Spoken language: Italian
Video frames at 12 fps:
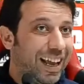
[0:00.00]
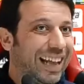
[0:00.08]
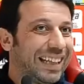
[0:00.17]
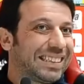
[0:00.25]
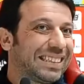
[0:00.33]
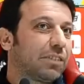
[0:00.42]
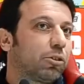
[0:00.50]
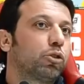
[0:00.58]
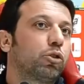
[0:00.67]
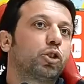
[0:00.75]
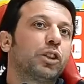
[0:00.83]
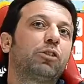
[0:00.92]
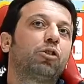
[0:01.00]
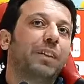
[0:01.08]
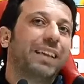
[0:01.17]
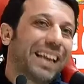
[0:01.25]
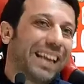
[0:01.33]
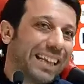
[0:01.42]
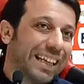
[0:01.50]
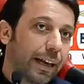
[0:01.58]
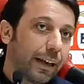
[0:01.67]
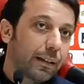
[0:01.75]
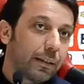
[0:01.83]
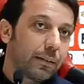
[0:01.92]
ed è stato soggetto di
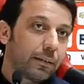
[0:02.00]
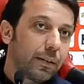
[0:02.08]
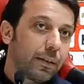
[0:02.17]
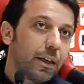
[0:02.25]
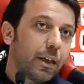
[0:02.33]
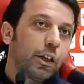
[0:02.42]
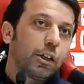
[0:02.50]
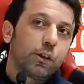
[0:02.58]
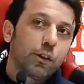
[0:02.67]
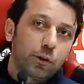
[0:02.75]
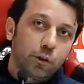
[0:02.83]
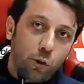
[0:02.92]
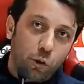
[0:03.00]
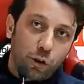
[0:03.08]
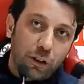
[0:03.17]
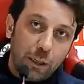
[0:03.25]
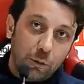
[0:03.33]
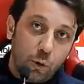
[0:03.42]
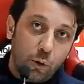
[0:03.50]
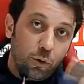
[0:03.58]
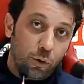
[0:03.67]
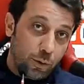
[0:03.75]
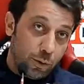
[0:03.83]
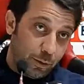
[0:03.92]
critiche, sono stato
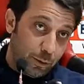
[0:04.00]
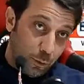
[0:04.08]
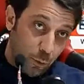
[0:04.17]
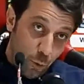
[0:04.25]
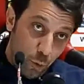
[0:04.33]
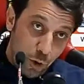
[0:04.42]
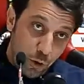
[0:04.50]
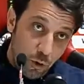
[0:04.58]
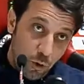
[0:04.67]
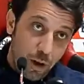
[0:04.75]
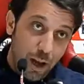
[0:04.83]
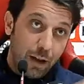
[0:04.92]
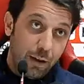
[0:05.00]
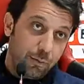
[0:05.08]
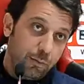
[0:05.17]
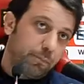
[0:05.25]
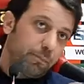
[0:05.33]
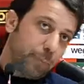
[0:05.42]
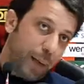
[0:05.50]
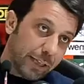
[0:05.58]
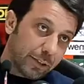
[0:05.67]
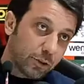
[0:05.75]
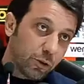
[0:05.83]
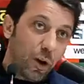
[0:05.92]
l'unico,
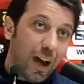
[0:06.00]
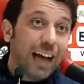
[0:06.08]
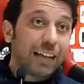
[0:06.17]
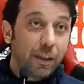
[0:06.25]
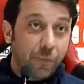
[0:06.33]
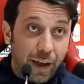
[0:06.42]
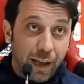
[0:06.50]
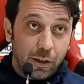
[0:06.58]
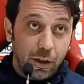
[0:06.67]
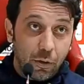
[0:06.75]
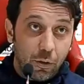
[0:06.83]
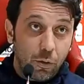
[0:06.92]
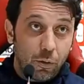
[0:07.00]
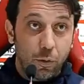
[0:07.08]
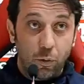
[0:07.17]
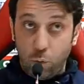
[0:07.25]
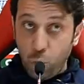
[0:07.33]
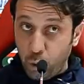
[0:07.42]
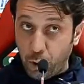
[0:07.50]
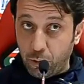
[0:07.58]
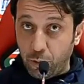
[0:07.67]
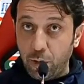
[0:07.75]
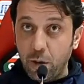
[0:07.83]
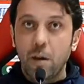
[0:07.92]
penso, a difenderlo,
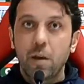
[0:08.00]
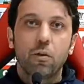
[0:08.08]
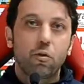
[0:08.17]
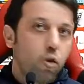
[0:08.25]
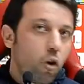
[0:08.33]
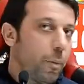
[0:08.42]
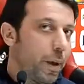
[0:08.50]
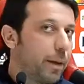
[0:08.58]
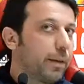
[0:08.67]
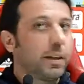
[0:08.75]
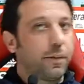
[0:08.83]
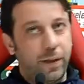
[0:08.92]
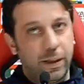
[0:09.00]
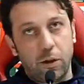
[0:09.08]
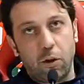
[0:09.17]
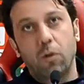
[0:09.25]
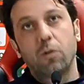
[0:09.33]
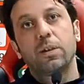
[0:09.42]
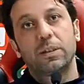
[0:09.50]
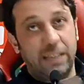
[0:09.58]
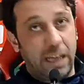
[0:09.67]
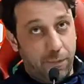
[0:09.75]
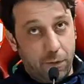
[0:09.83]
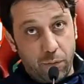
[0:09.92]
l'unico, come difenderò
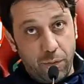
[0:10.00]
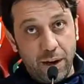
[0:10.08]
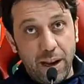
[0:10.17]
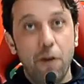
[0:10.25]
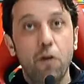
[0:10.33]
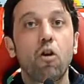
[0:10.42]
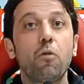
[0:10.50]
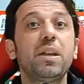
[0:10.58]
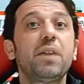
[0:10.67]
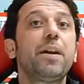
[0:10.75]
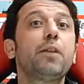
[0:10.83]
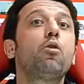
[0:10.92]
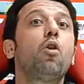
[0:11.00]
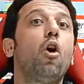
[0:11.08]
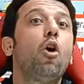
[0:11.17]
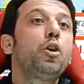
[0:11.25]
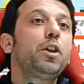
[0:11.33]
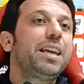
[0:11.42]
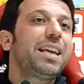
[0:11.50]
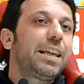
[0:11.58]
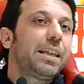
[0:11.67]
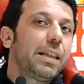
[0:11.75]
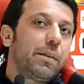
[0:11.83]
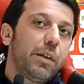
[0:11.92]
Stefano Ferrario, come difendo ogni
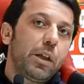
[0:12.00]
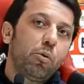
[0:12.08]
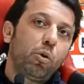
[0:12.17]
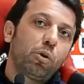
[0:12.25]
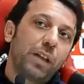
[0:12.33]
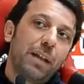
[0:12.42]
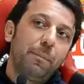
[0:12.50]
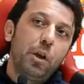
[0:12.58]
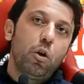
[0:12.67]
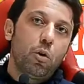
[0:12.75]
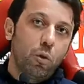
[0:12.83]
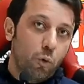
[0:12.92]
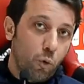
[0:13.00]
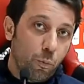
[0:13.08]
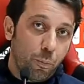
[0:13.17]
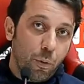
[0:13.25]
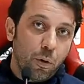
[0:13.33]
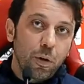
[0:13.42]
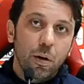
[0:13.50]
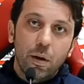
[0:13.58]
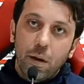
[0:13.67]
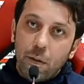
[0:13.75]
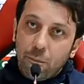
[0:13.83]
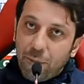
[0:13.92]
individuo del mio gruppo,
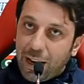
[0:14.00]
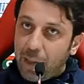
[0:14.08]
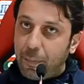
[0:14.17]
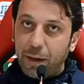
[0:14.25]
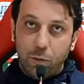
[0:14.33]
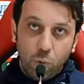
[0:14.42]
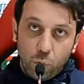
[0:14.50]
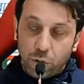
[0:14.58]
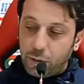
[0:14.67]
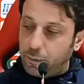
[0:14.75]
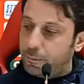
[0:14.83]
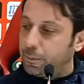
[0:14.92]
vale per tutti.